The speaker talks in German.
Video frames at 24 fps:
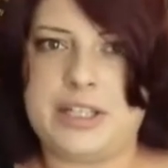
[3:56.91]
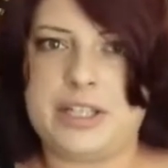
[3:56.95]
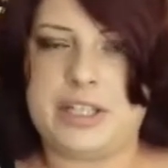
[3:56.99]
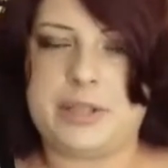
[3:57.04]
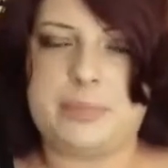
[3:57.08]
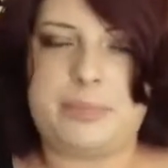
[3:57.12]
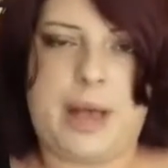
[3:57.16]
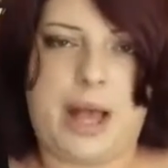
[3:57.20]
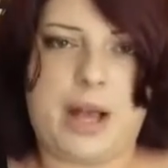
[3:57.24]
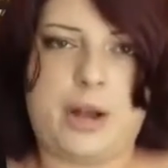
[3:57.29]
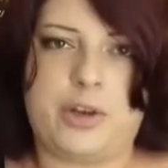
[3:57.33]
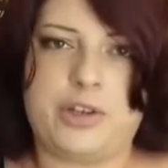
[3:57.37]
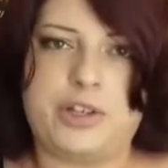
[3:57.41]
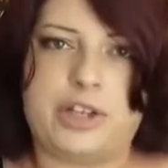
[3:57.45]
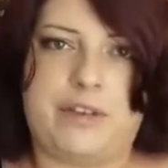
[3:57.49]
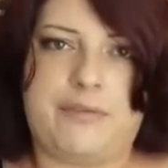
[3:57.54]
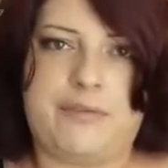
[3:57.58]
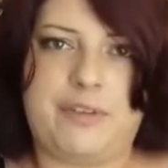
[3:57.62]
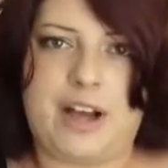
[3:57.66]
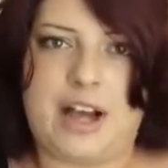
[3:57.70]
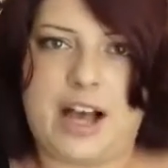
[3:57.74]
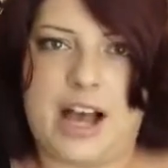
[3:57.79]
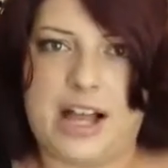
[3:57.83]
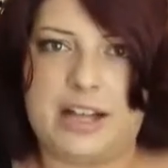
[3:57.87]
Ich packe euch
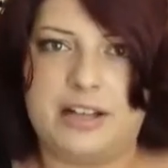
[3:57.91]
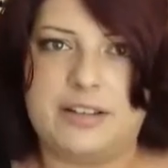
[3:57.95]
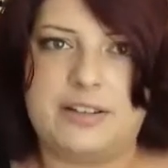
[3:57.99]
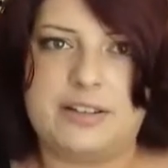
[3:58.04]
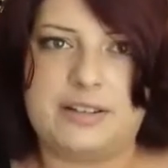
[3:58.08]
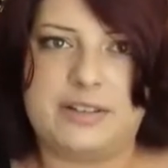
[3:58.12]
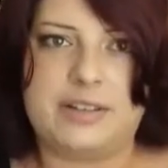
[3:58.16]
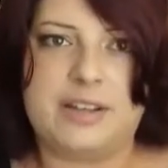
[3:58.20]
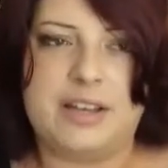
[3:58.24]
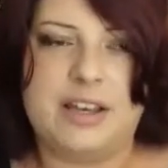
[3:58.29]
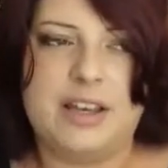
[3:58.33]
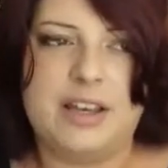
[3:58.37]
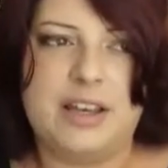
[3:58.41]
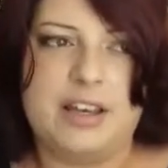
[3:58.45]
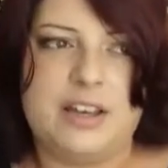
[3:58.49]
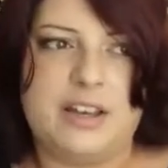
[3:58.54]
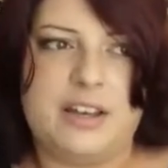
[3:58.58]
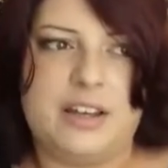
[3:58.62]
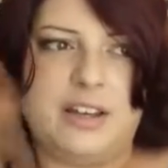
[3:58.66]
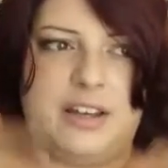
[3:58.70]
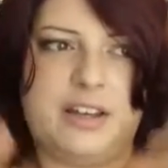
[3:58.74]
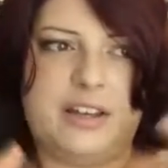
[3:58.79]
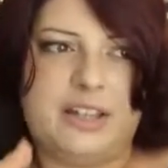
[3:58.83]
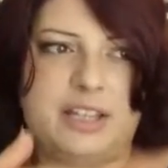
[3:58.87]
einfach alles äh,